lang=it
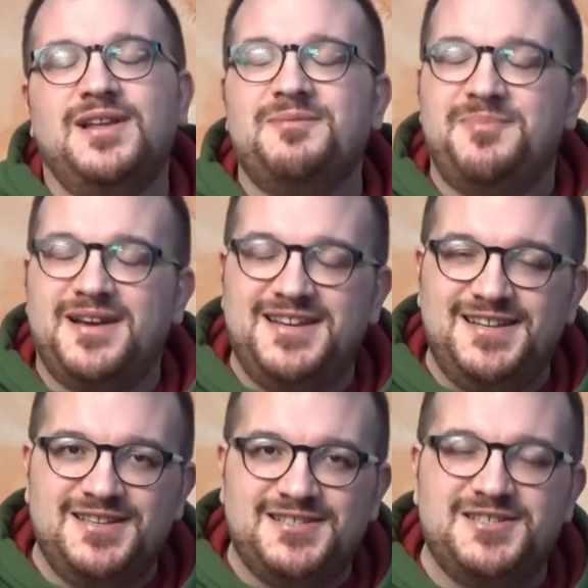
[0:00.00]
tappa
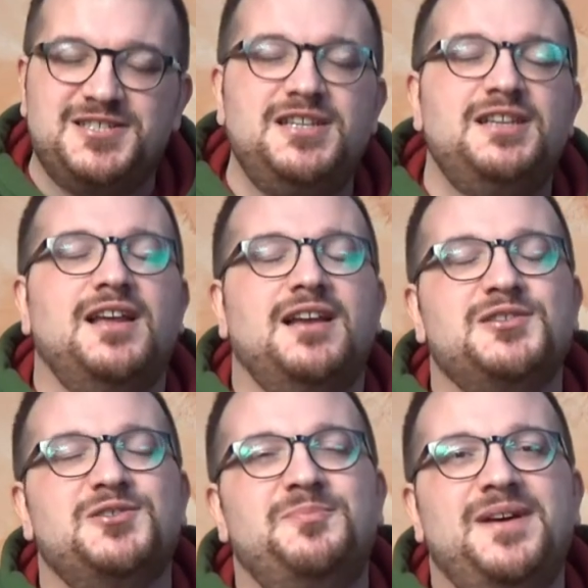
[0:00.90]
in Sicilia alla
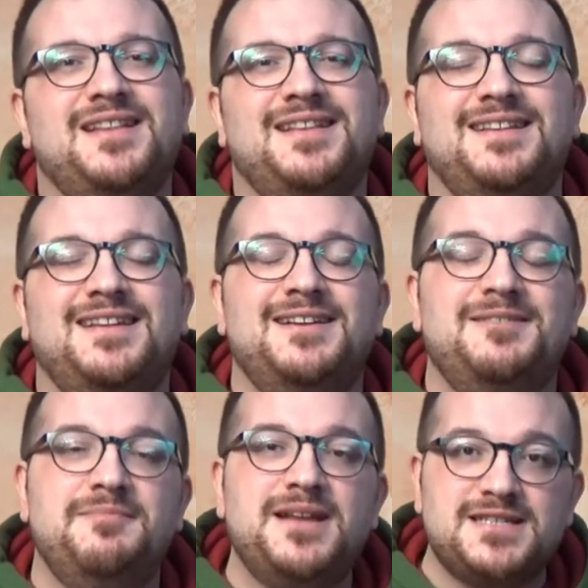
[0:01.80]
scoperta
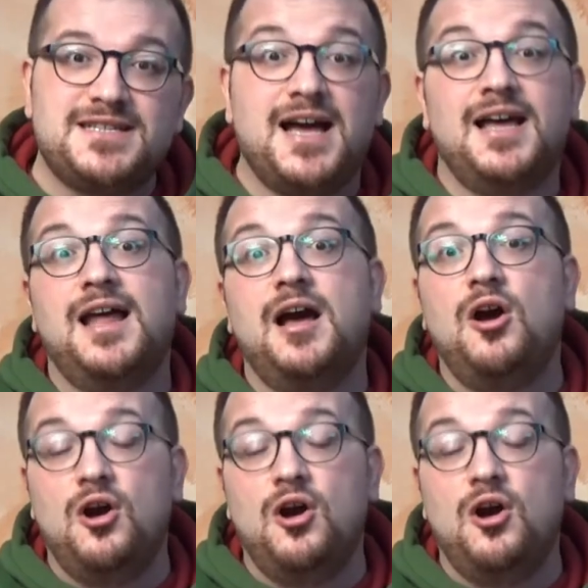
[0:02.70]
del Marsala,